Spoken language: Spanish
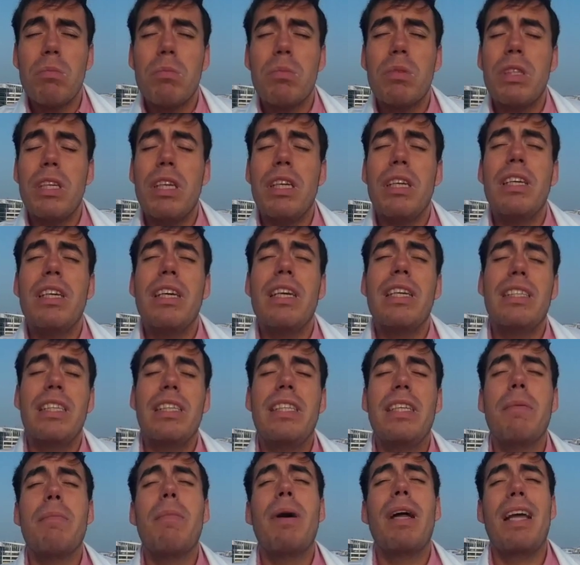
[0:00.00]
Sí,
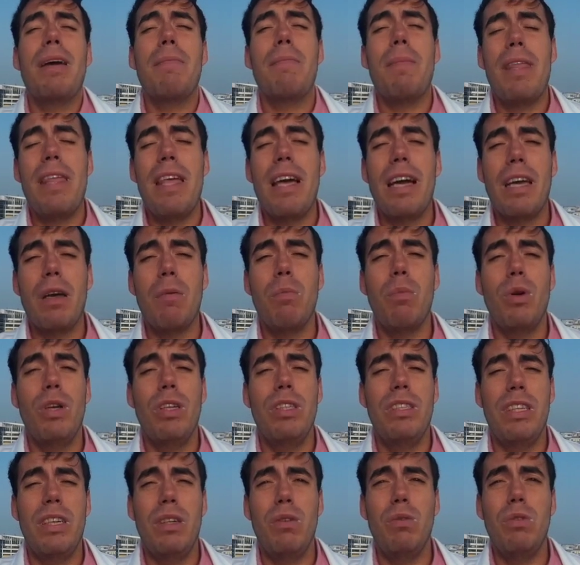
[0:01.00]
existen varias medidas que
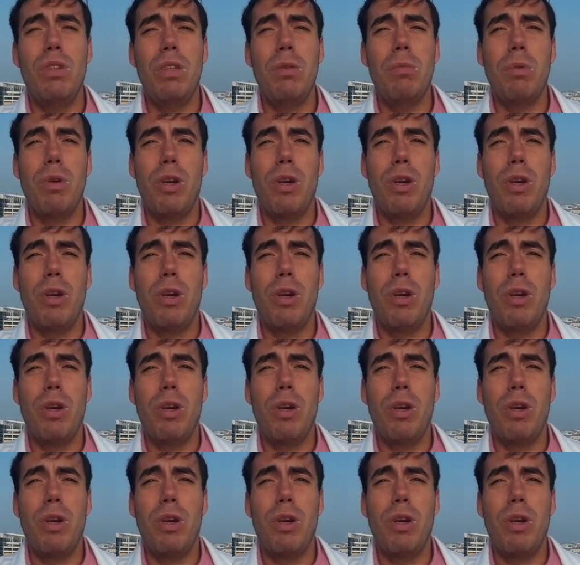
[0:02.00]
pueden ser útiles.